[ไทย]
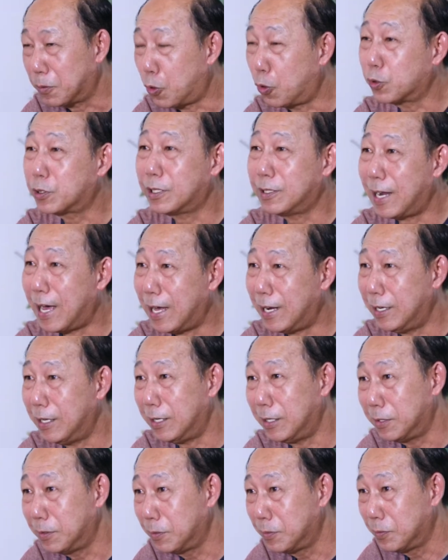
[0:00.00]
โฆษณาเล
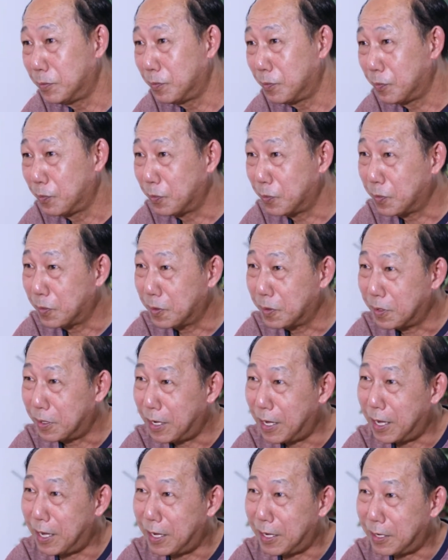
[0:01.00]
ย
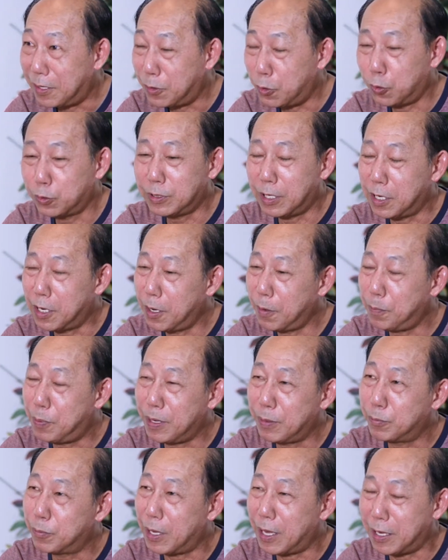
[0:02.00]
อ่าลงหนังก็
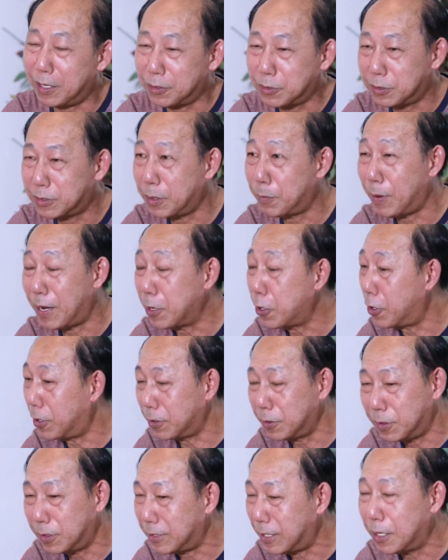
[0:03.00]
พิมพ์อ่ะสมัยก่อ
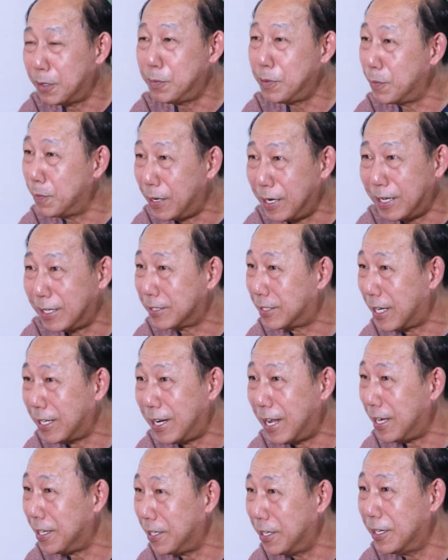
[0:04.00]
นหนังก็พิมพ์มาแรงใช้
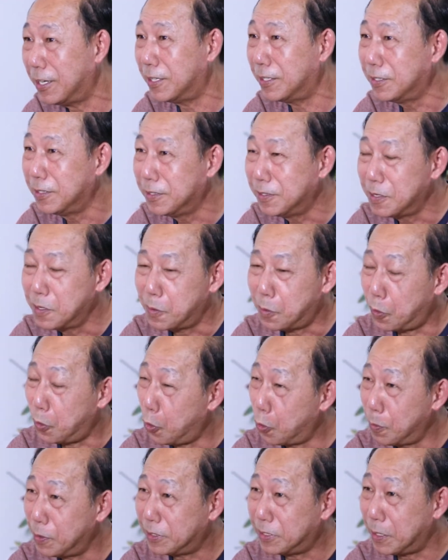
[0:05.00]
ได้เยอะ พอ
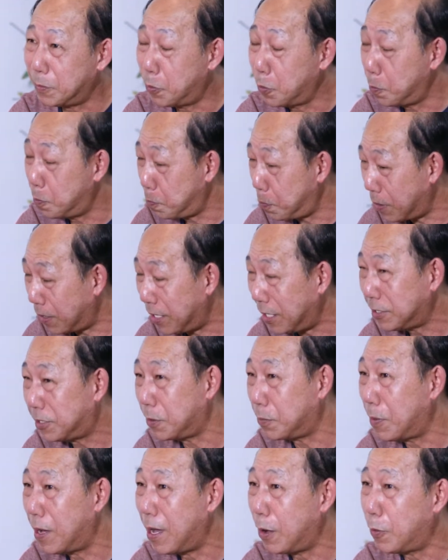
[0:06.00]
ลงไปเสร็จปุ๊บ เปิดได้
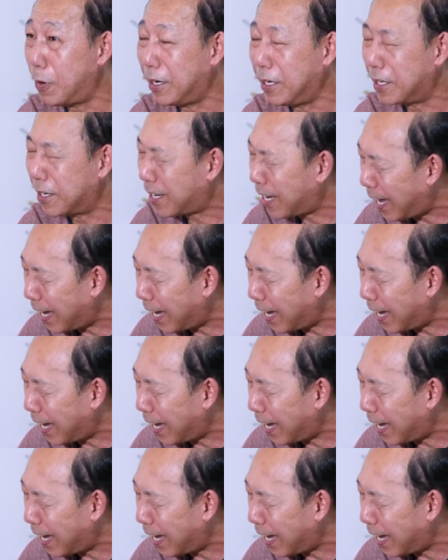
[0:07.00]
สิบห้าวันเอง